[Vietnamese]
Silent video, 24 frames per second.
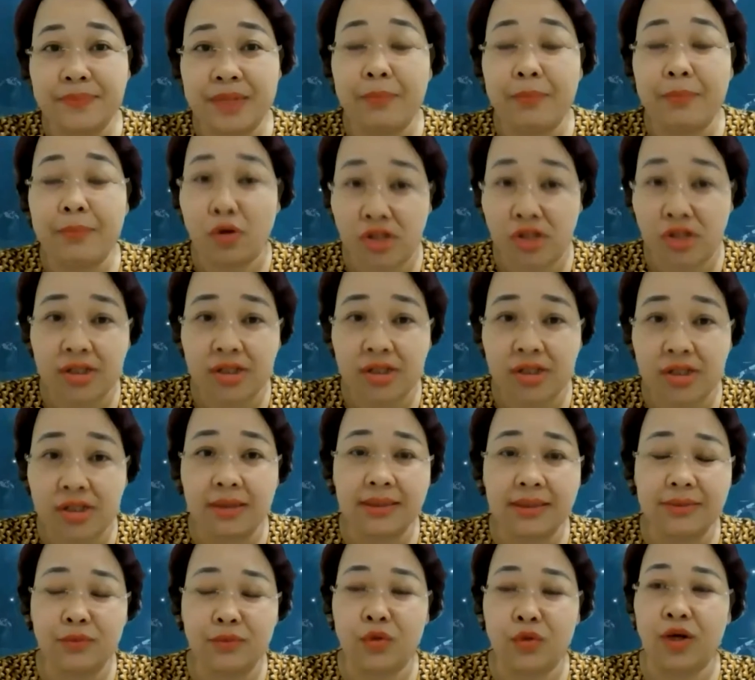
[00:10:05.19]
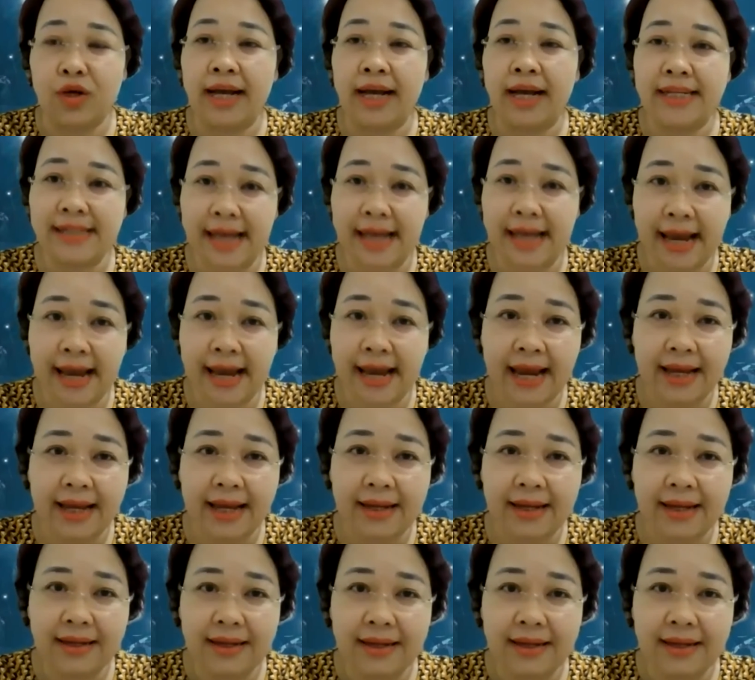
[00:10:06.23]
cái môi trường của SE